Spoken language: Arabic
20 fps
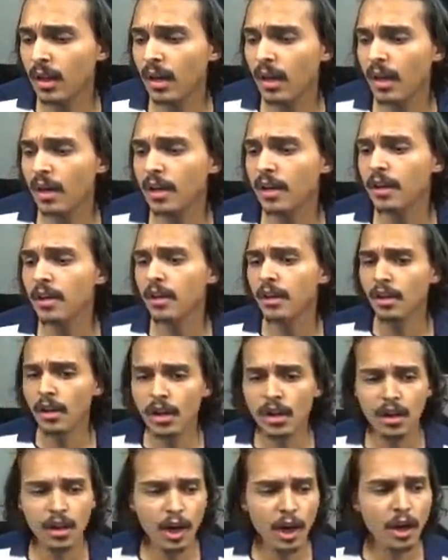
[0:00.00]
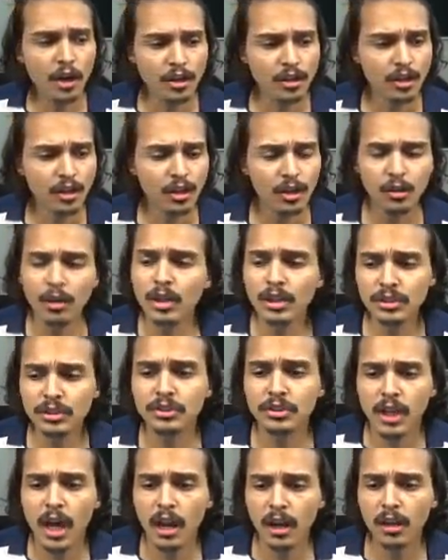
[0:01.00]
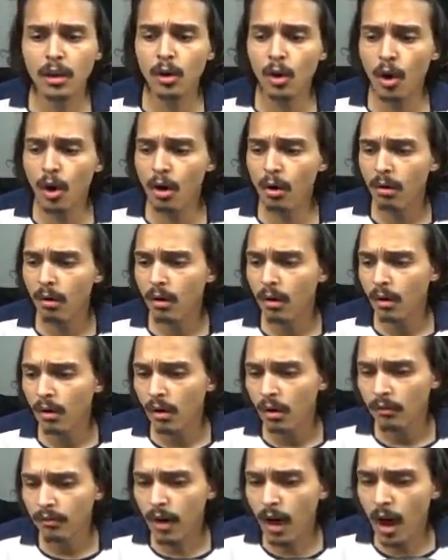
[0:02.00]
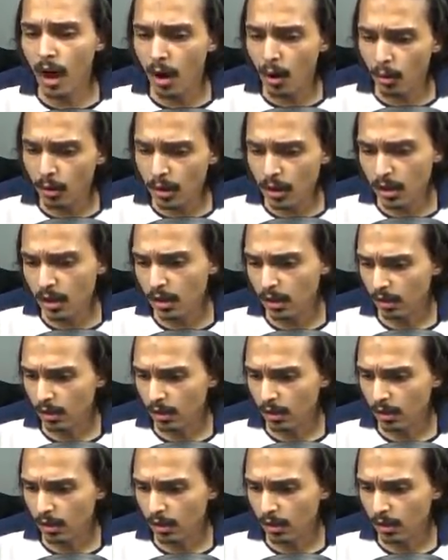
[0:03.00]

ايه ايه ايه وش سالك هو فاول ايه